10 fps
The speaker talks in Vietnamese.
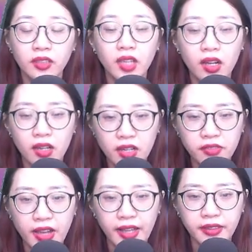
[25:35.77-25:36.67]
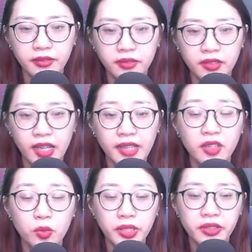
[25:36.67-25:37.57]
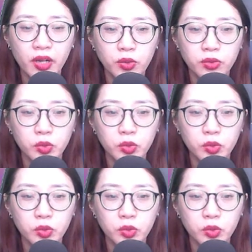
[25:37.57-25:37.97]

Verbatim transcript: Thật hơn vàng, anh không biết đâu